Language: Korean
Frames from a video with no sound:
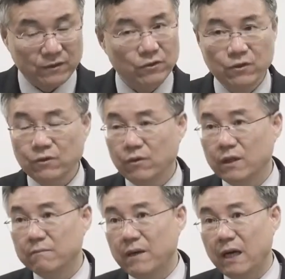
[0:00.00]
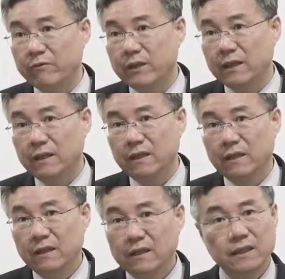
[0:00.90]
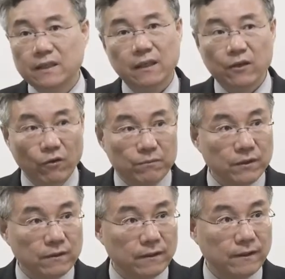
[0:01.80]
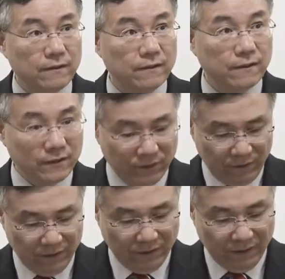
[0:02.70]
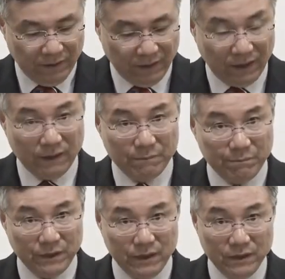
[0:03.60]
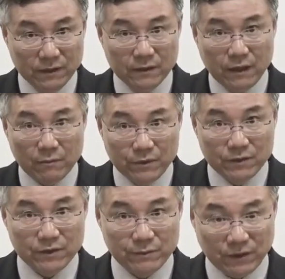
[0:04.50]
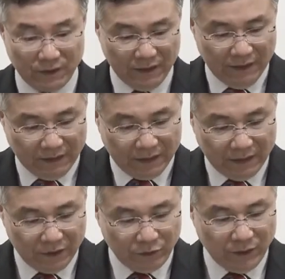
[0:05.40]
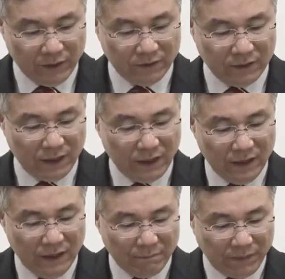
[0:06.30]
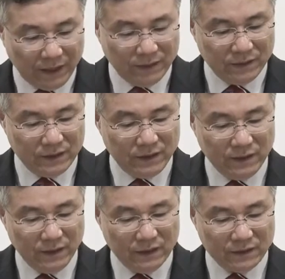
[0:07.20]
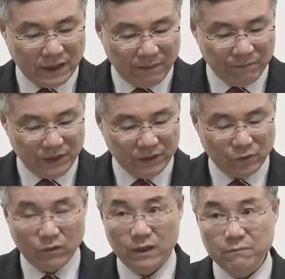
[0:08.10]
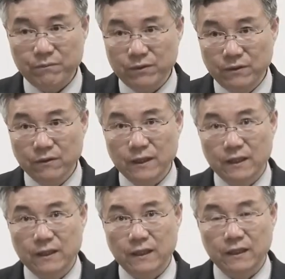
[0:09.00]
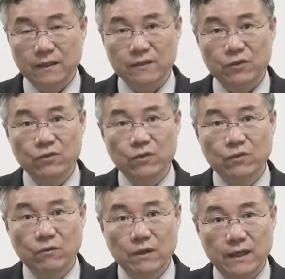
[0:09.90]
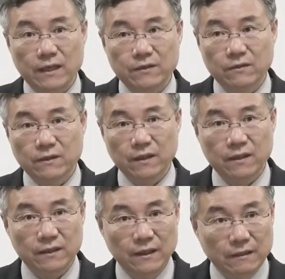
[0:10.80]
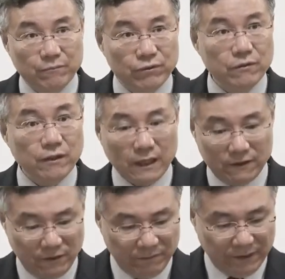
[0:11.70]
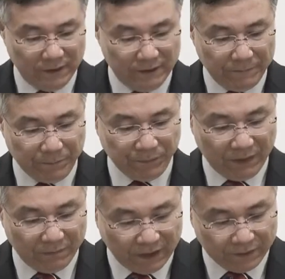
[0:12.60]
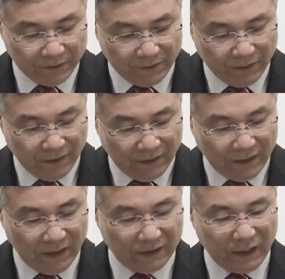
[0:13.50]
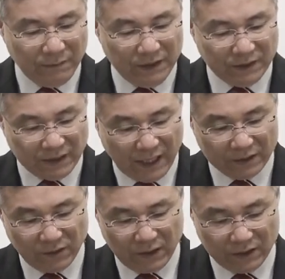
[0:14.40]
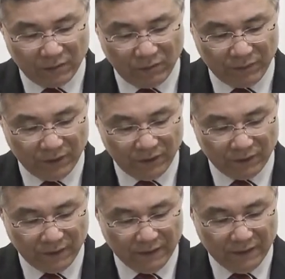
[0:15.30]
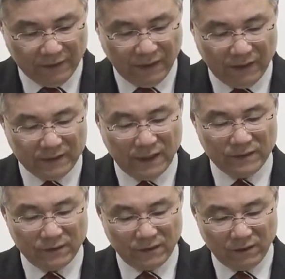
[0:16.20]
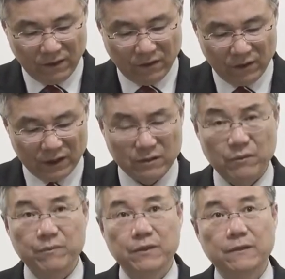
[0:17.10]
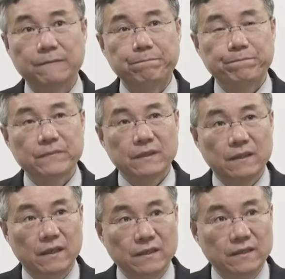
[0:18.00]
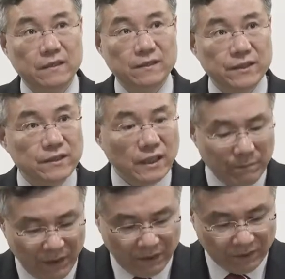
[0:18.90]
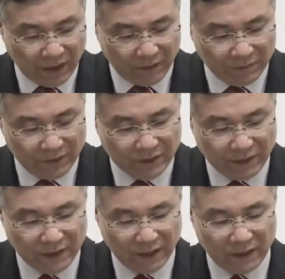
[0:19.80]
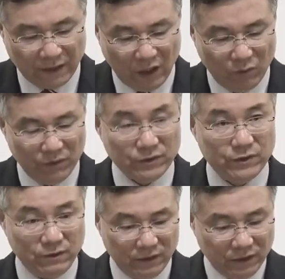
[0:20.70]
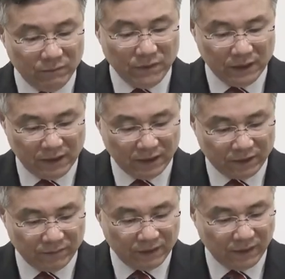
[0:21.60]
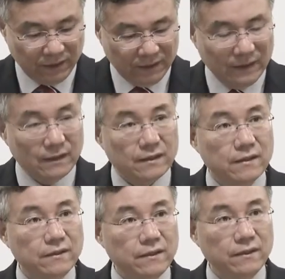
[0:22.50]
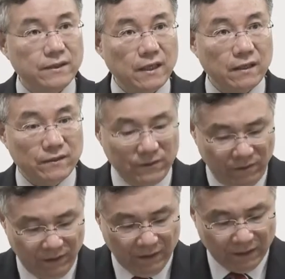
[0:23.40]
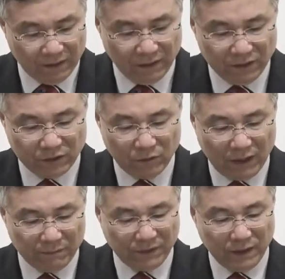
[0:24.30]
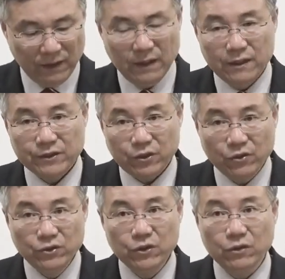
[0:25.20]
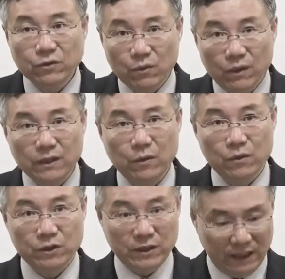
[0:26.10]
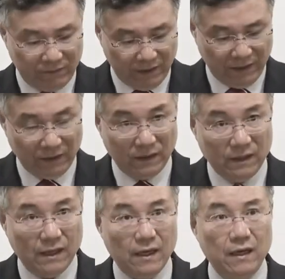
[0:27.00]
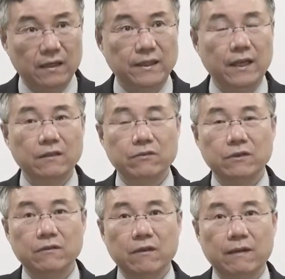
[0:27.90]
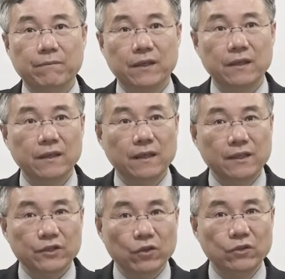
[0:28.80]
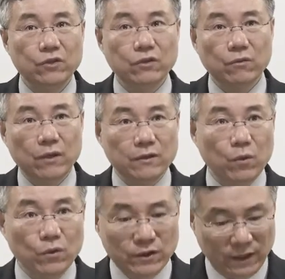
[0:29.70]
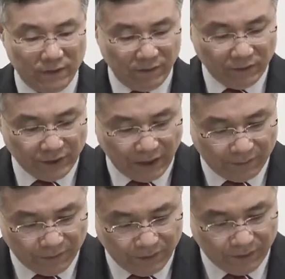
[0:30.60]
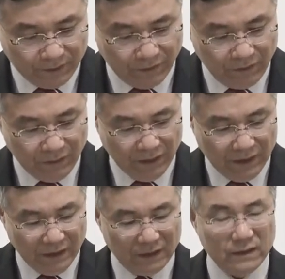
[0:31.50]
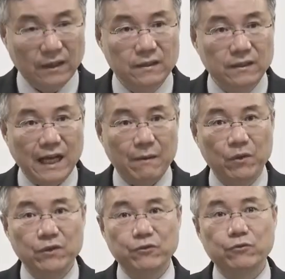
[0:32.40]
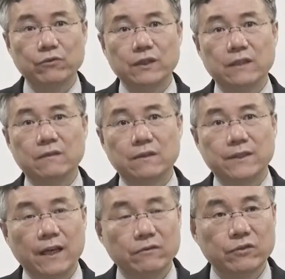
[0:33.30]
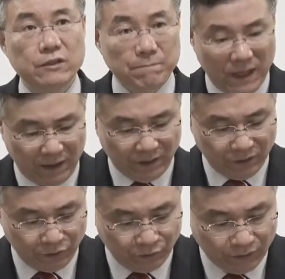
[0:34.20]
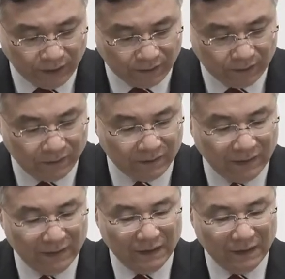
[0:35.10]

천년 동안은 마귀가 이 땅에 없는 거예요. 그렇죠? 예. 있는 그대로 믿으시면 그 뒤에는 그가 반드시 잠시 동안 풀려나리라. 그러니까 천년 동안 갇혔다가 풀려나는 겁니다. 맞죠? 예. 그다음에 이제 4절 가서 보면 예, 4절 거기 가서 보면 아, 이 칭찬받는 사람들 이제 이야기가 나오면서 끝만 읽겠습니다. 그들이 살아서 그리스도와 함께 천년 동안 통치하되 아 예수님과 함께 천년 동안 통치하는 그런 사람들이 있고 근데 그 나머지 죽은 자들 예수님 밖에서 죽은 자들은